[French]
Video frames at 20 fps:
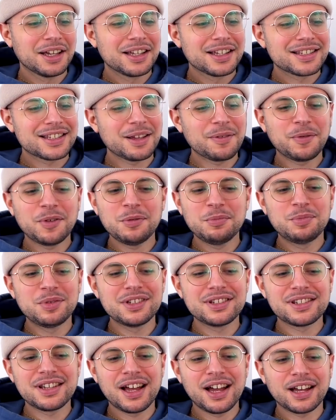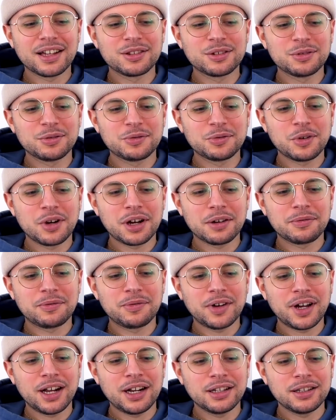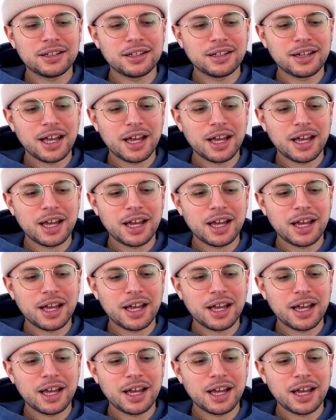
Ça fait bizarre de voir Vald